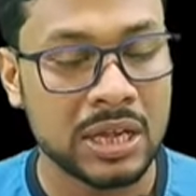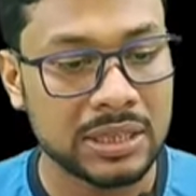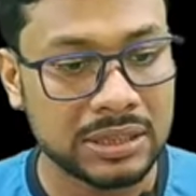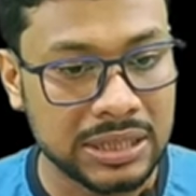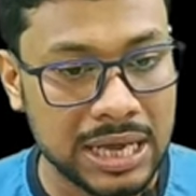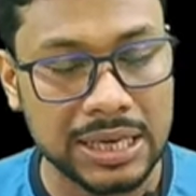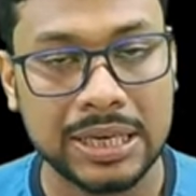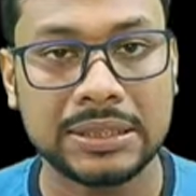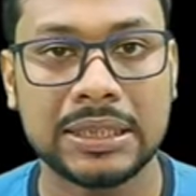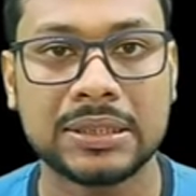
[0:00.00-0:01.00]
তাই তার
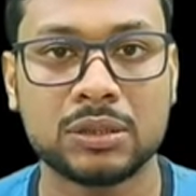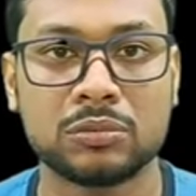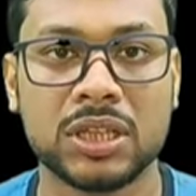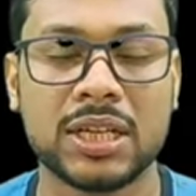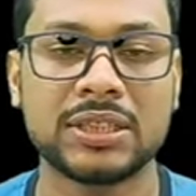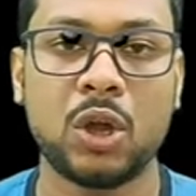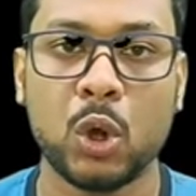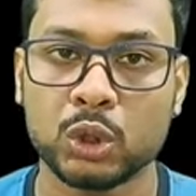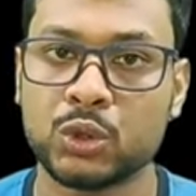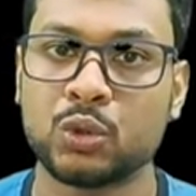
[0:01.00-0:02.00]
আগে যাতে তোমার কাছে
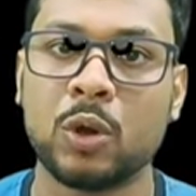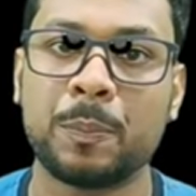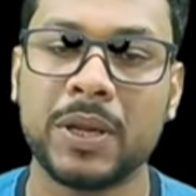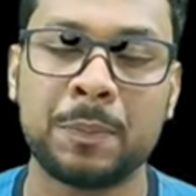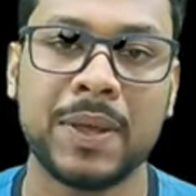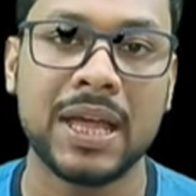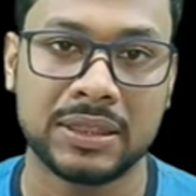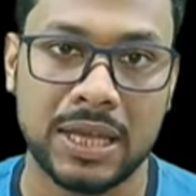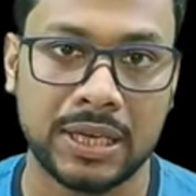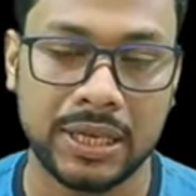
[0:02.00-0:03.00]
অস্ত্র প্রিপেয়ার
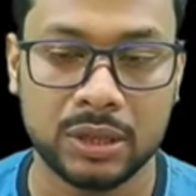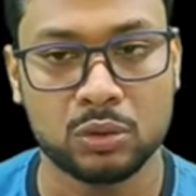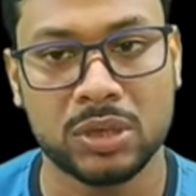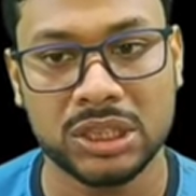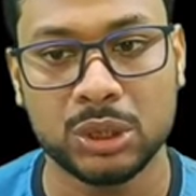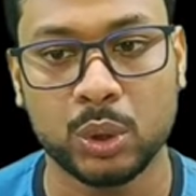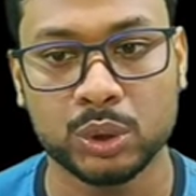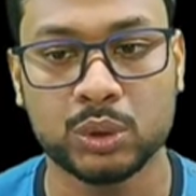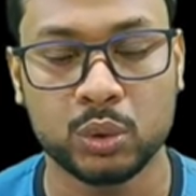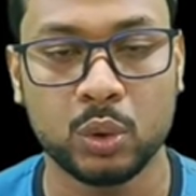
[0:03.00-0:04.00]
থাকে তোমার যে
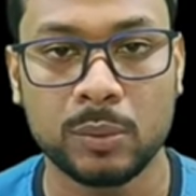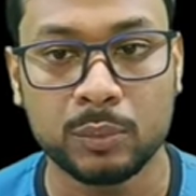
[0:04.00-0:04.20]
অস্ত্র